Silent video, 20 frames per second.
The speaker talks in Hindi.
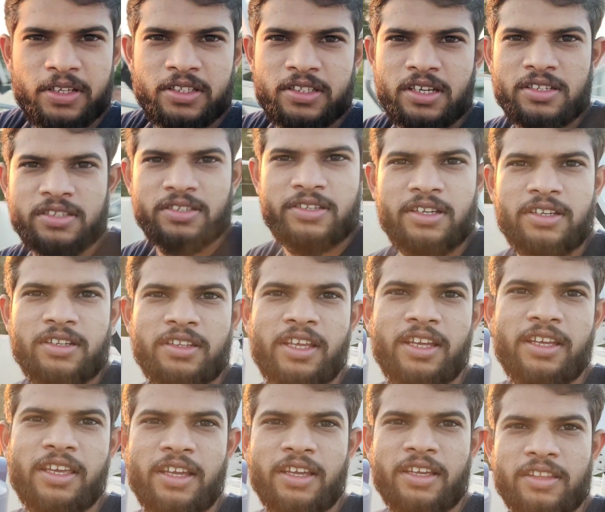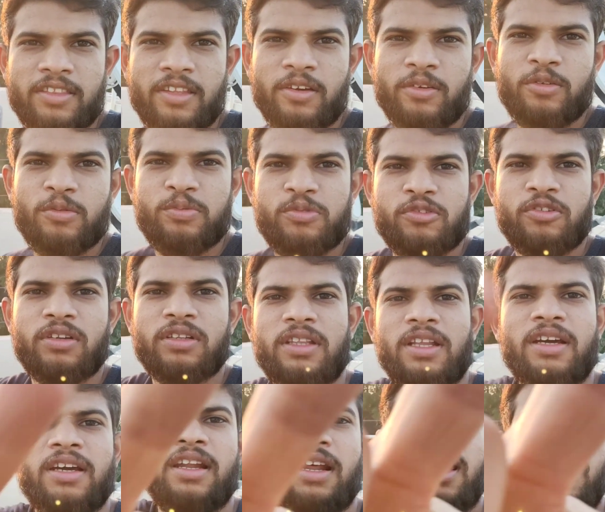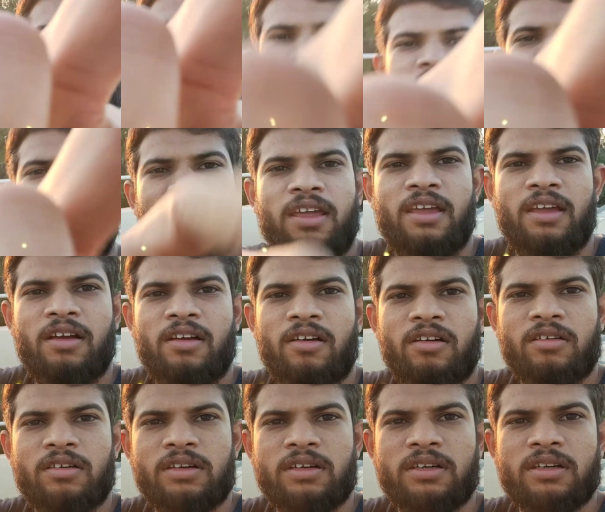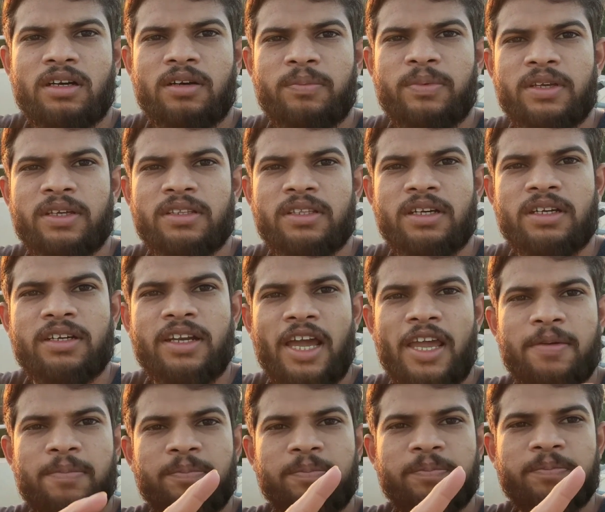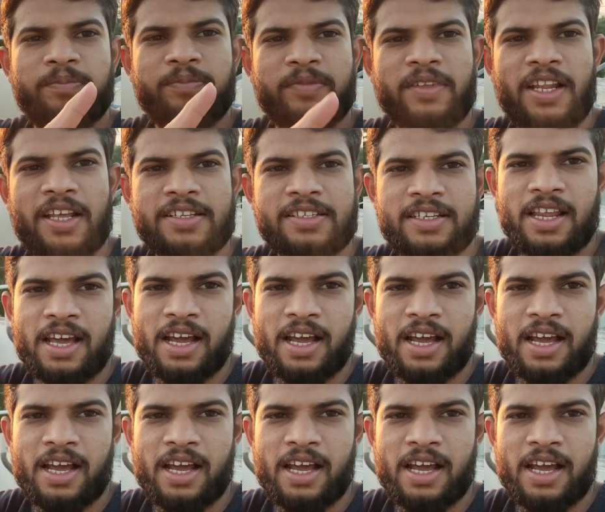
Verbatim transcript: पीछे सन देखिए कितना खूबसूरत लग रहा है और अभी इधर टाइम लेंस